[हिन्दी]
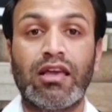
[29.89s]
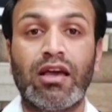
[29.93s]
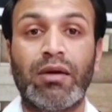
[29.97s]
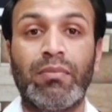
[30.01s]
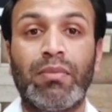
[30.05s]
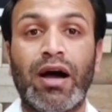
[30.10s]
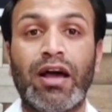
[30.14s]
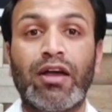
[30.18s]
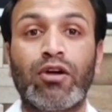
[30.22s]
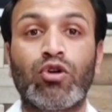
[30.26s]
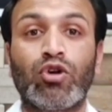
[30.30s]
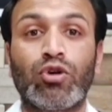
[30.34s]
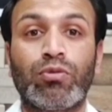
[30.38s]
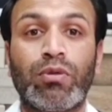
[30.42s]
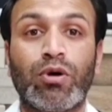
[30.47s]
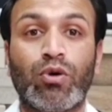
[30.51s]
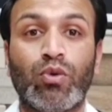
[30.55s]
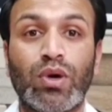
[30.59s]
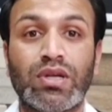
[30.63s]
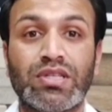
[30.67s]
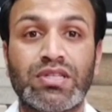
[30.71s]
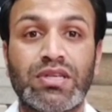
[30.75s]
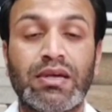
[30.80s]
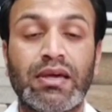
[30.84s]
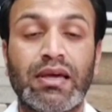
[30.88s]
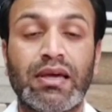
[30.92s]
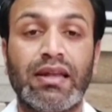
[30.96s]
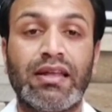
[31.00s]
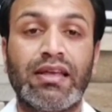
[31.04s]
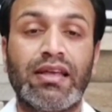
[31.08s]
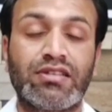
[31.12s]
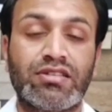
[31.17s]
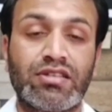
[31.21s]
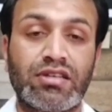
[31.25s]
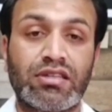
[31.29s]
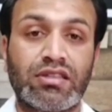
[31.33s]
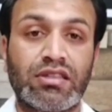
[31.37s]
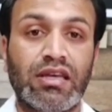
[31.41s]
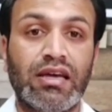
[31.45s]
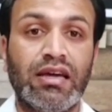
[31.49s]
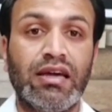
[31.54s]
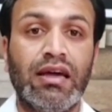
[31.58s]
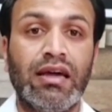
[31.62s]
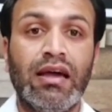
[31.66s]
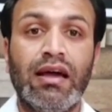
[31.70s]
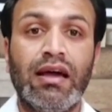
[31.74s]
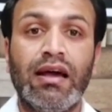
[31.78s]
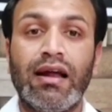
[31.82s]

कि हम हाईकोर्ट में क्वेश्चन के लिए जा सकते हैं